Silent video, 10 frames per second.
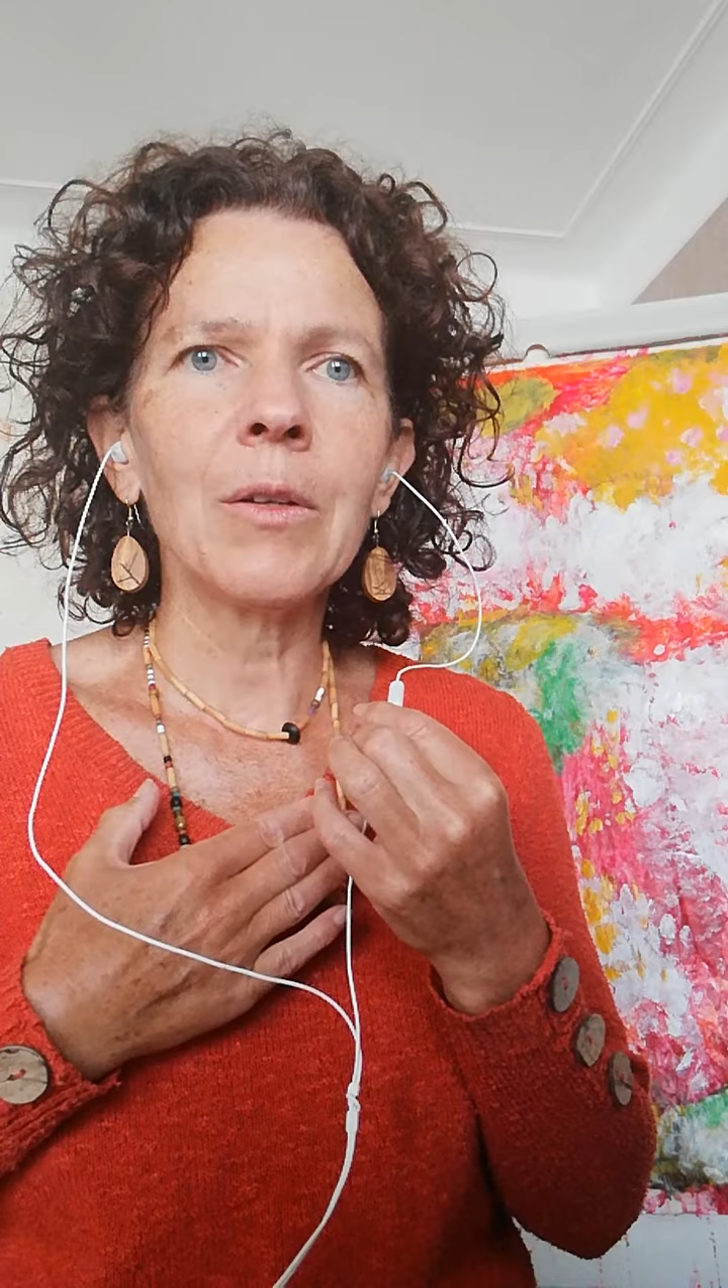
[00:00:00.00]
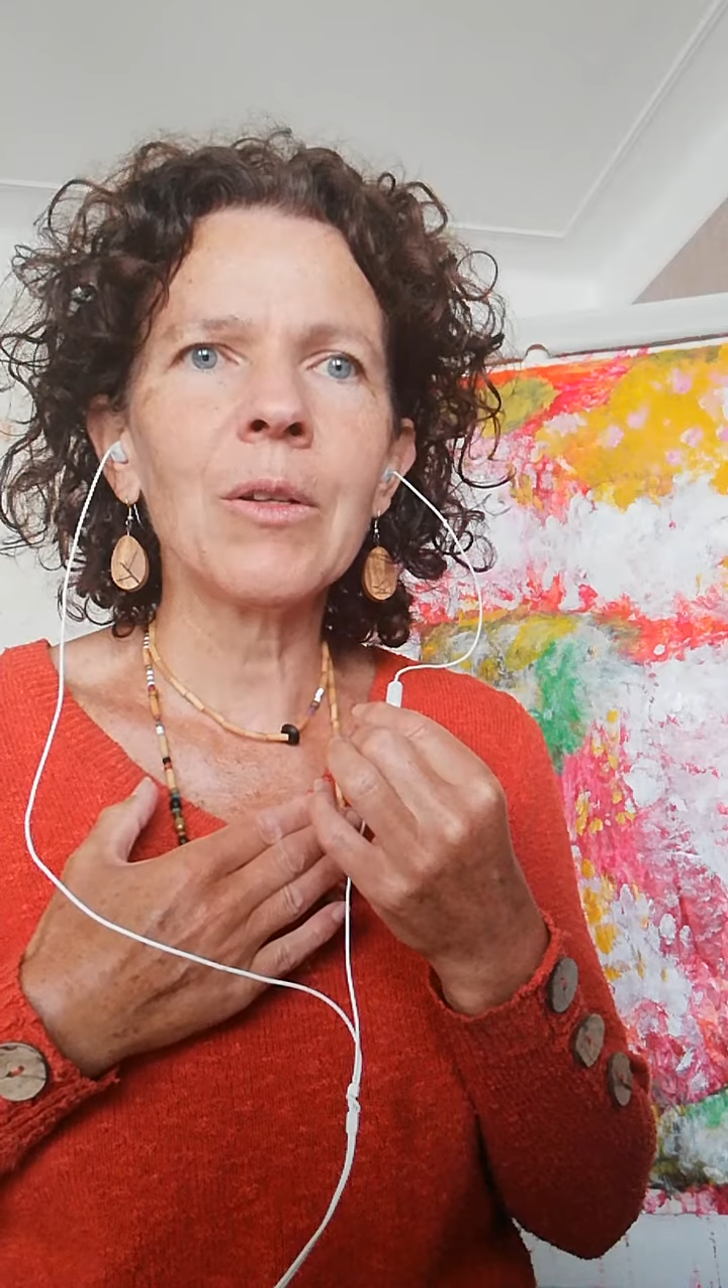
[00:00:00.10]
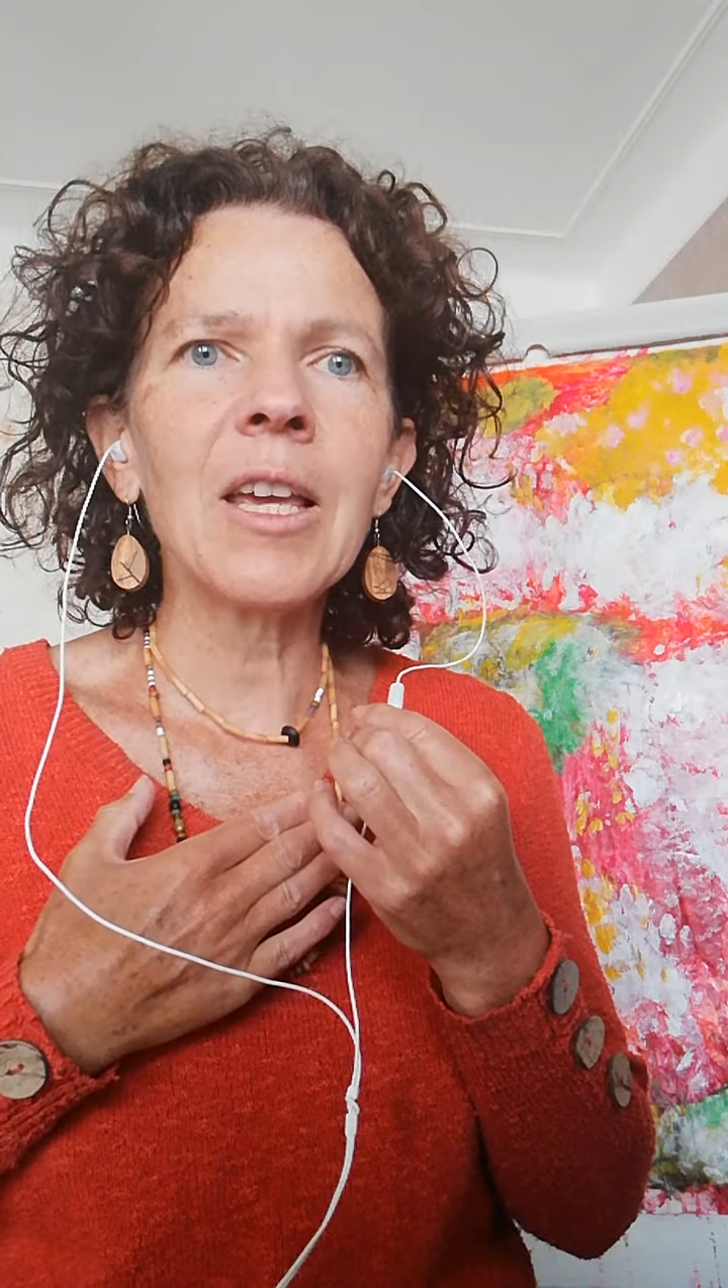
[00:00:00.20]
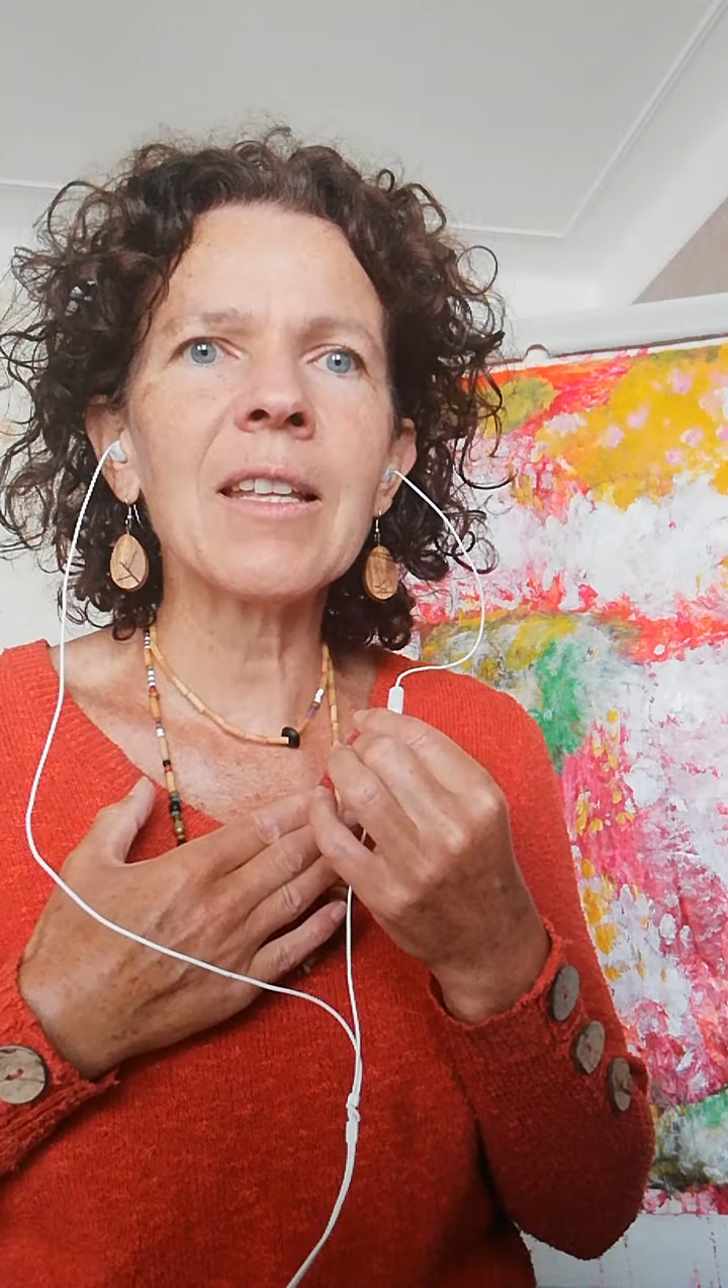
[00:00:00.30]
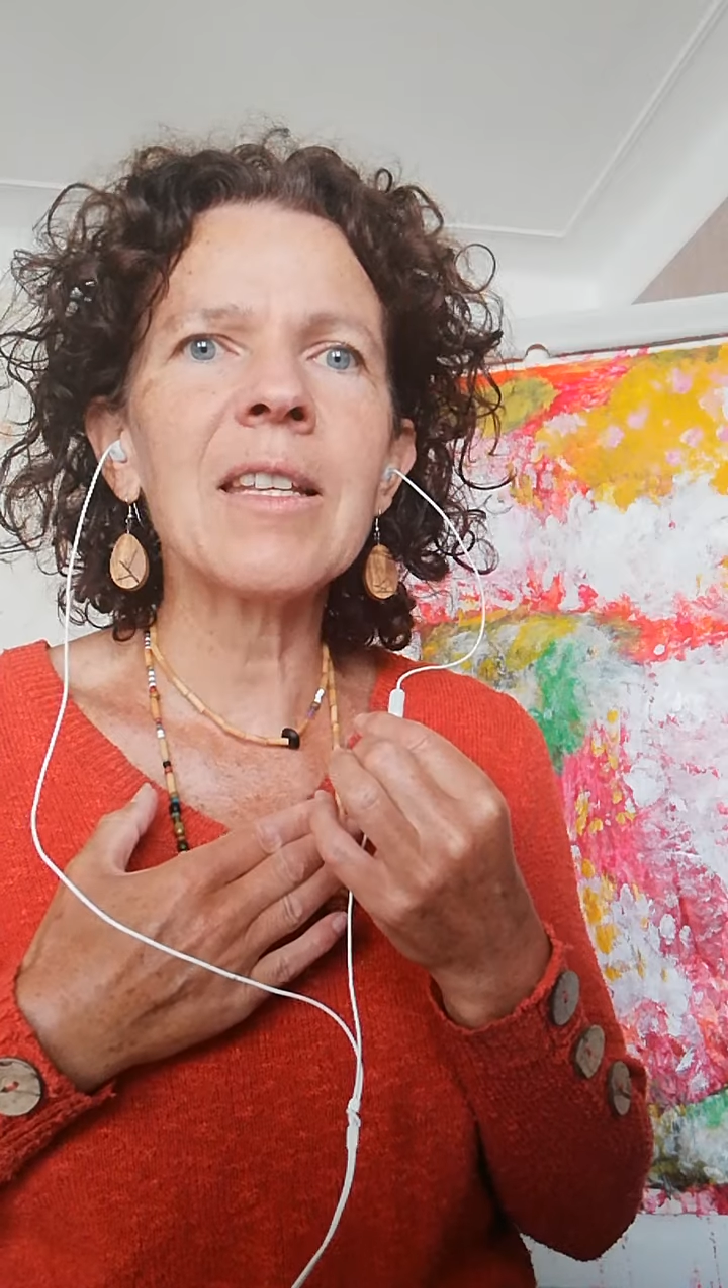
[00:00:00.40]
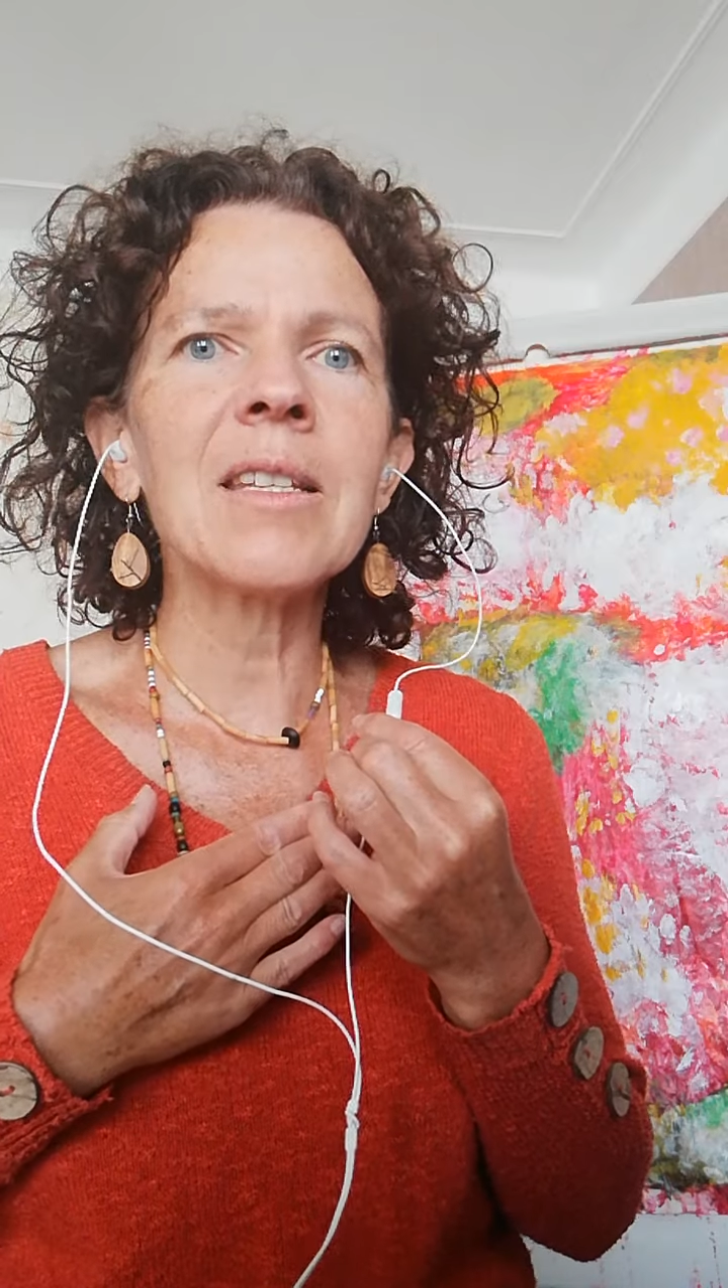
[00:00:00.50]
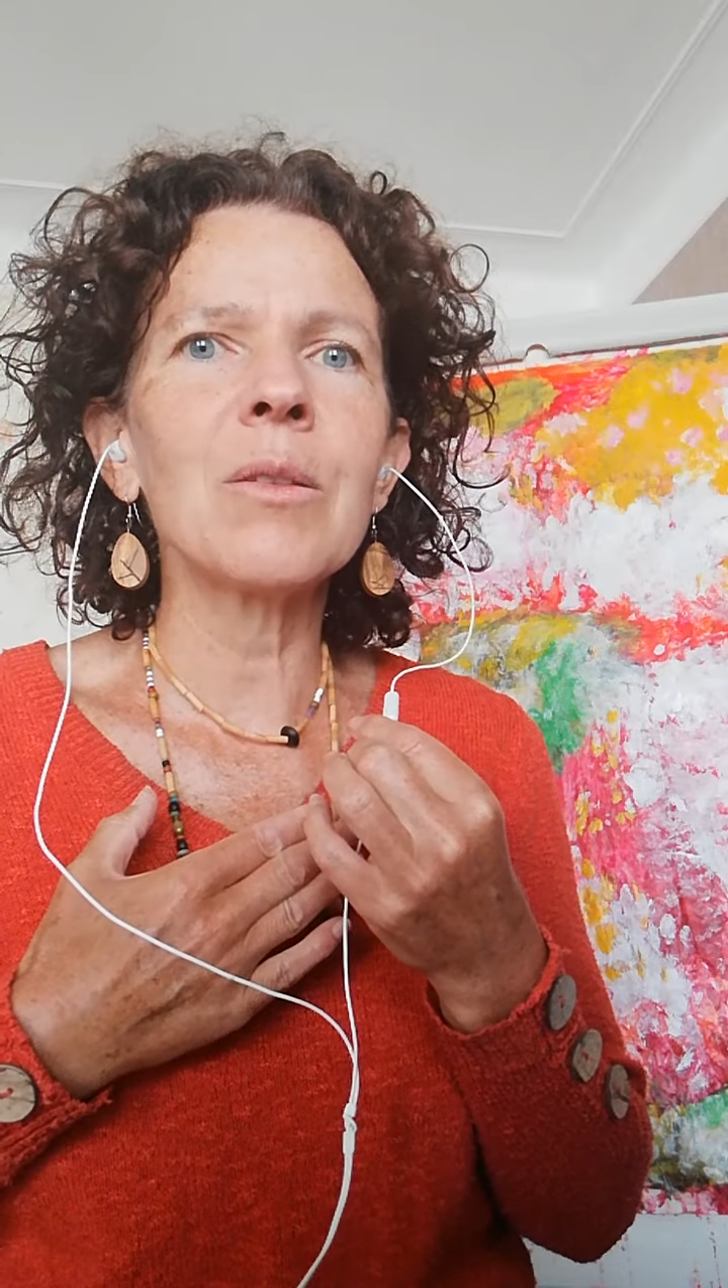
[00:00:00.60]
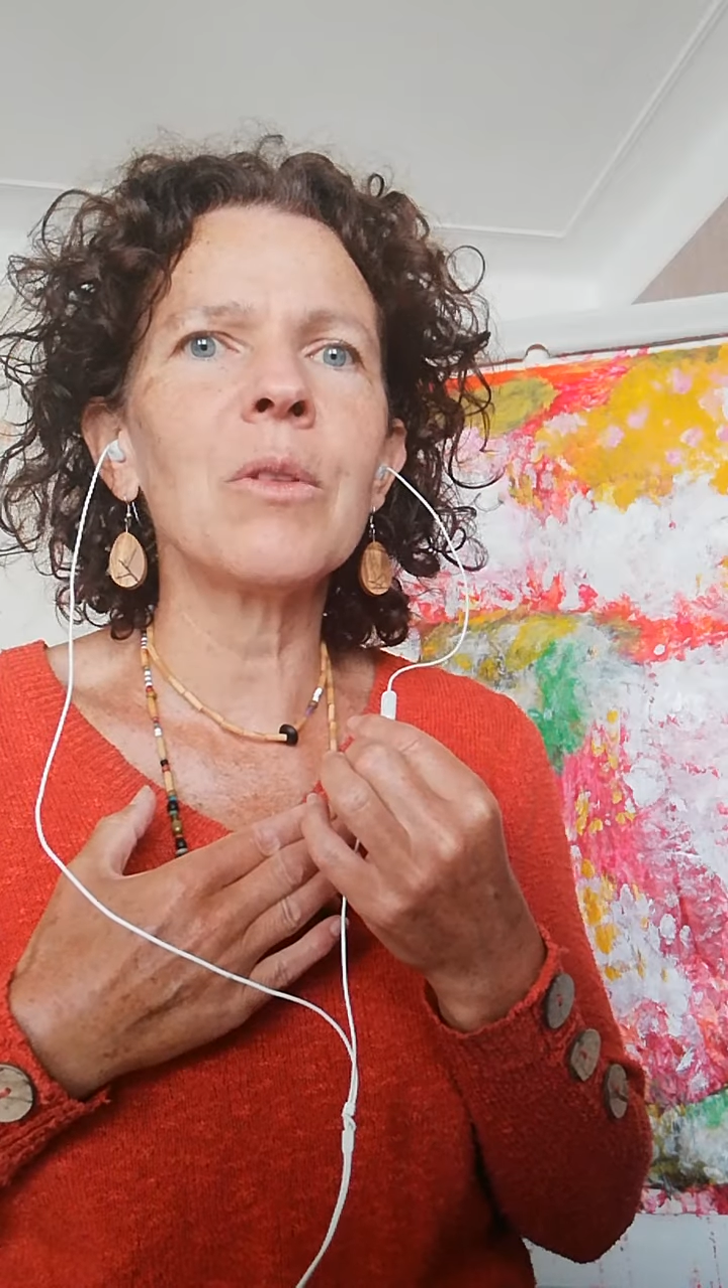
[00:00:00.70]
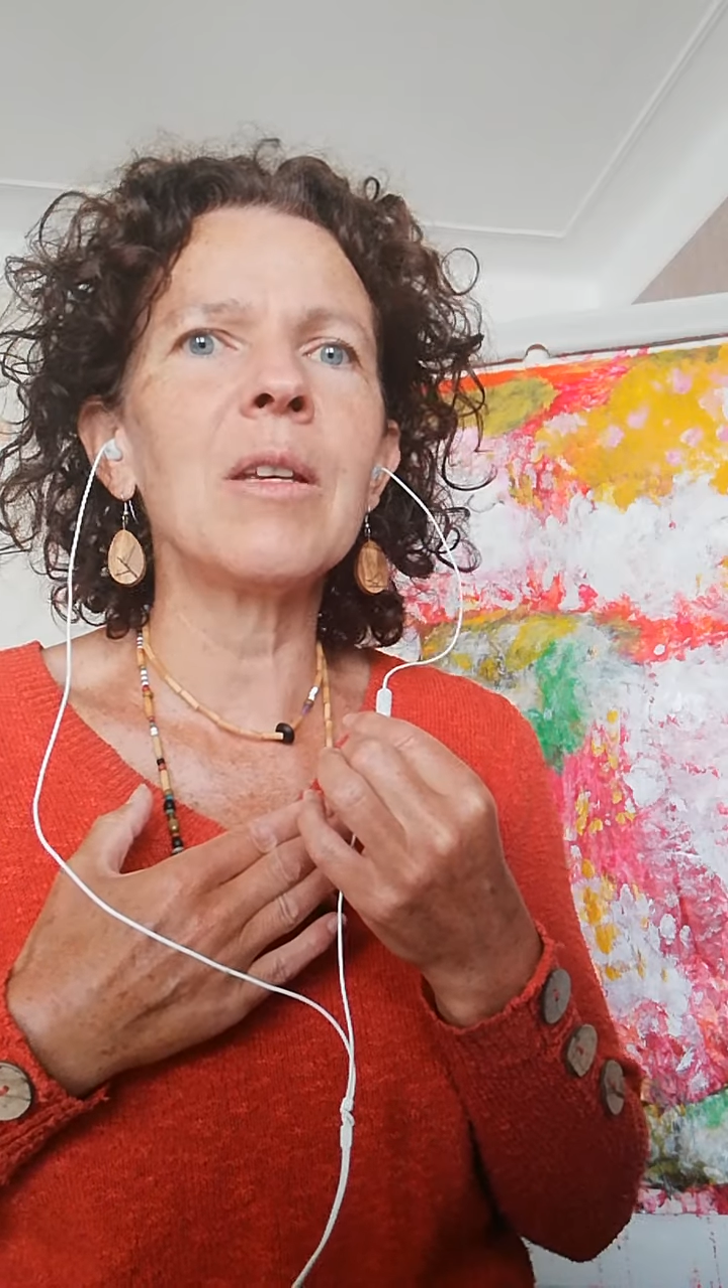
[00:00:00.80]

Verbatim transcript: Regardez ce